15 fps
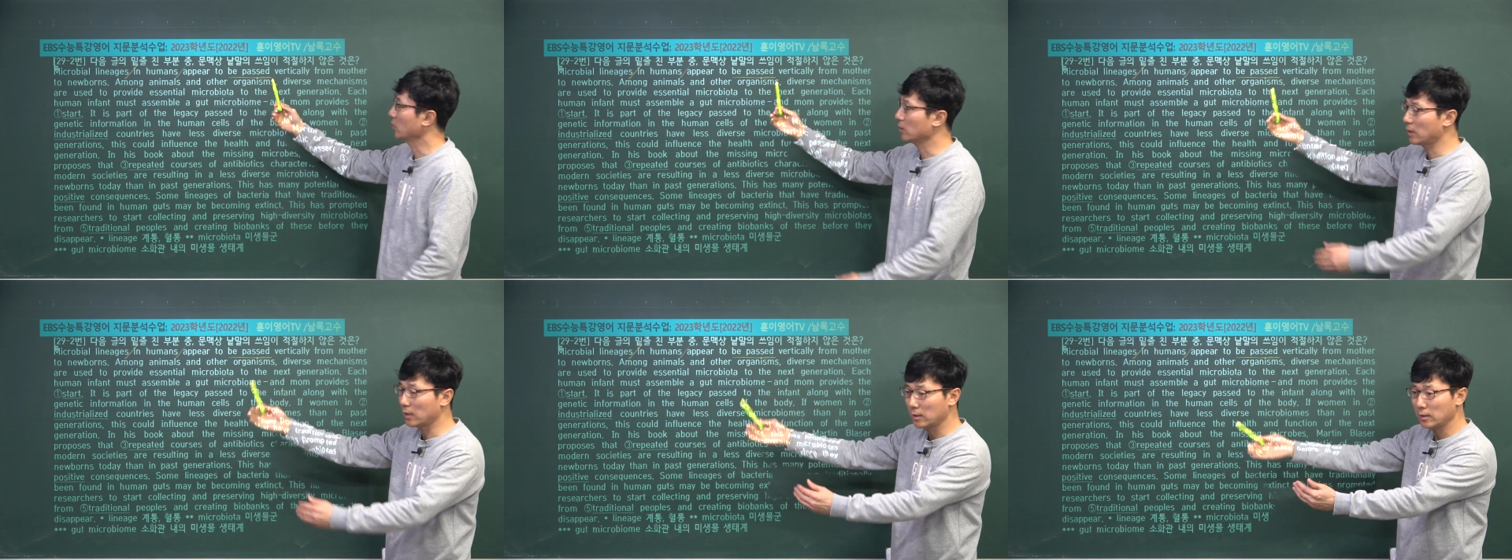
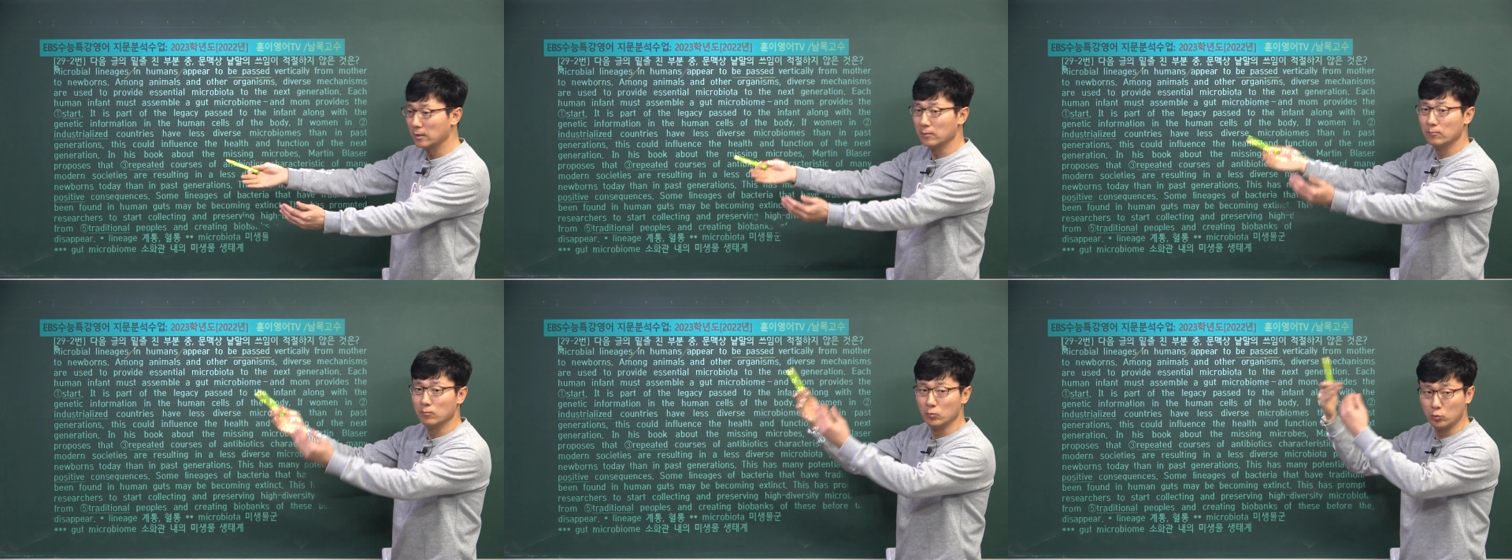이렇게
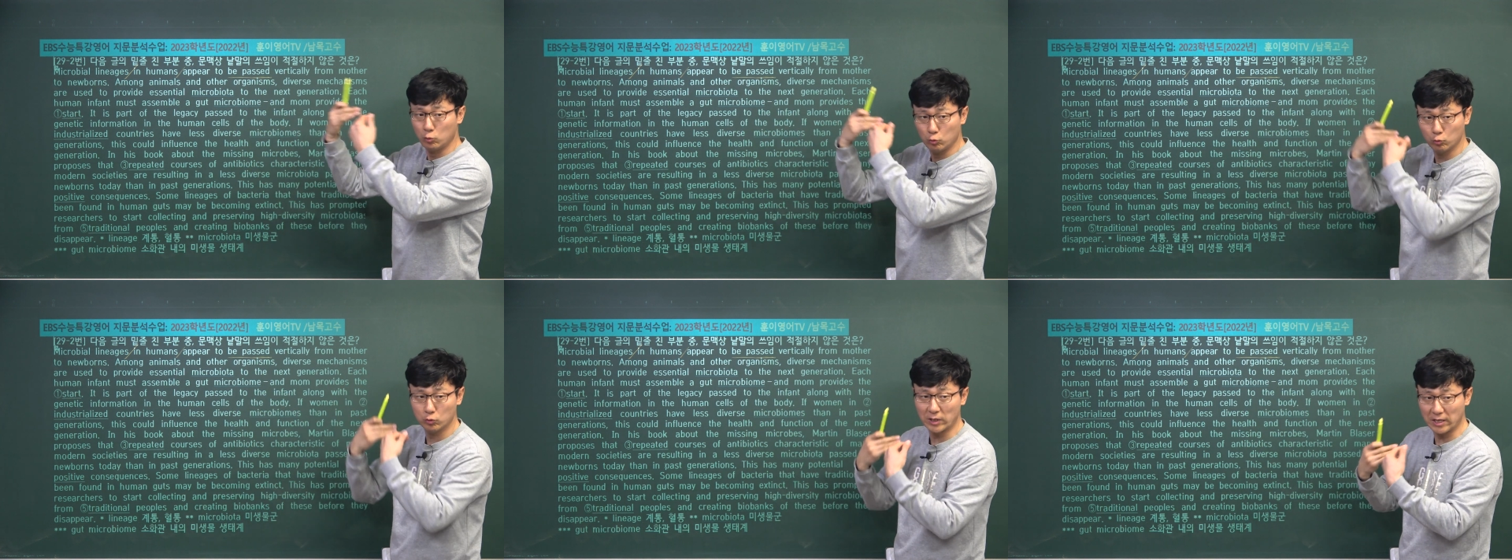
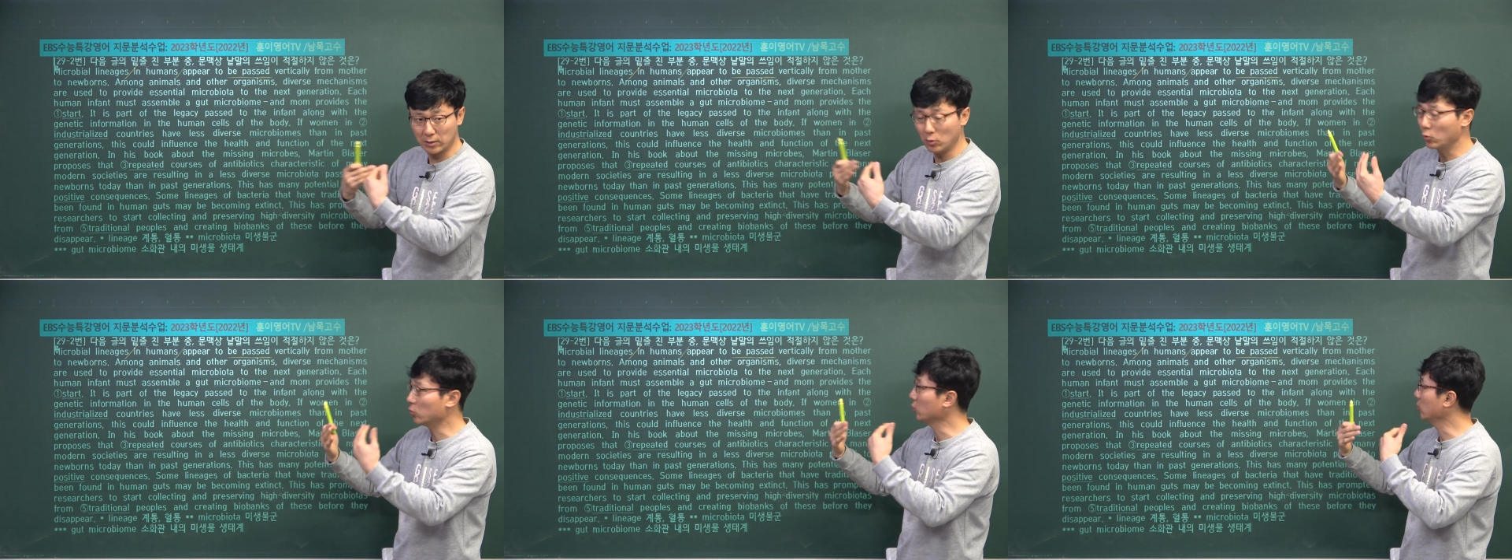유,
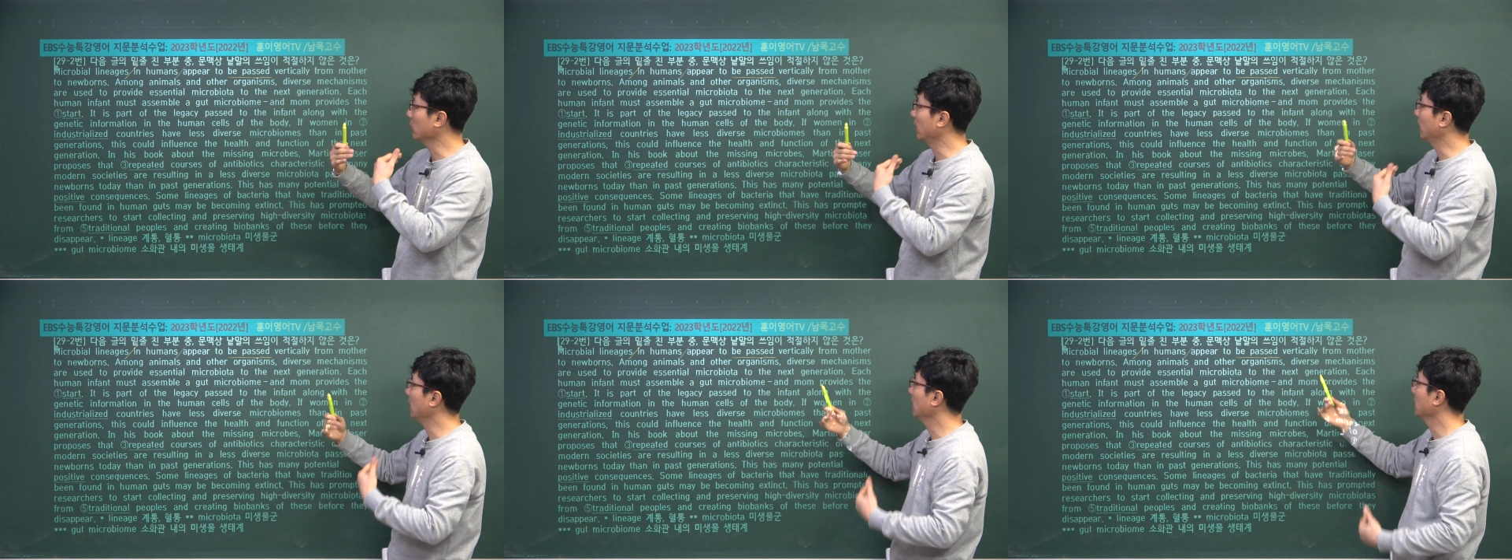내려오는
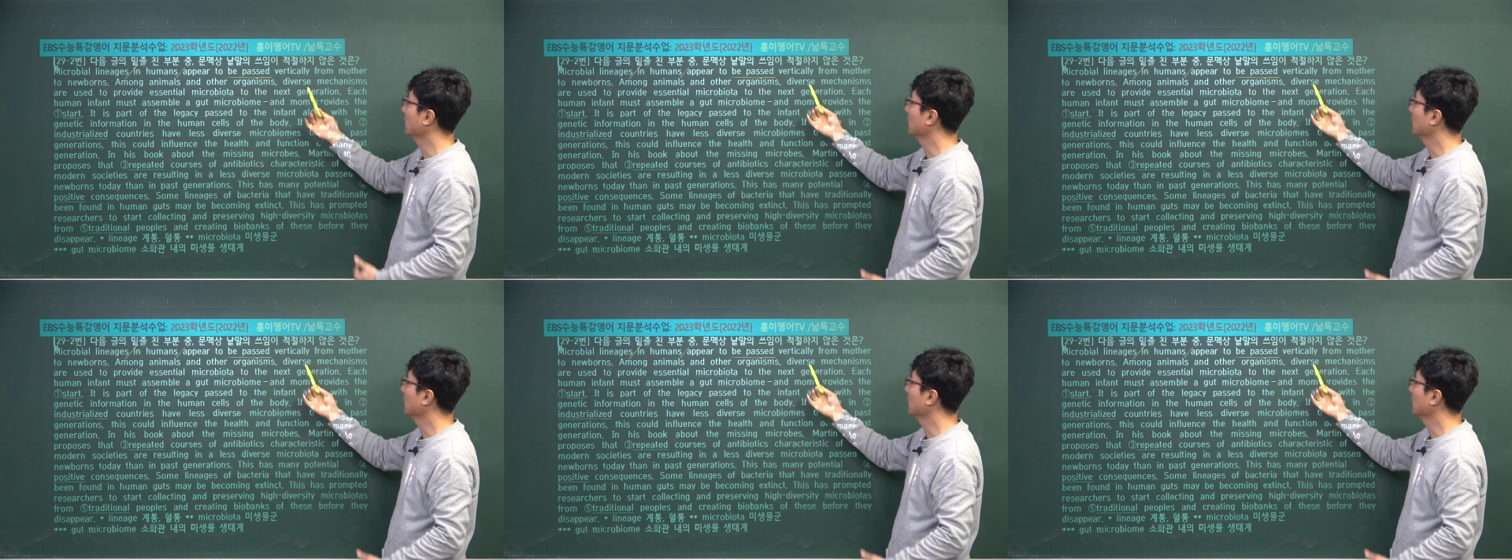거야.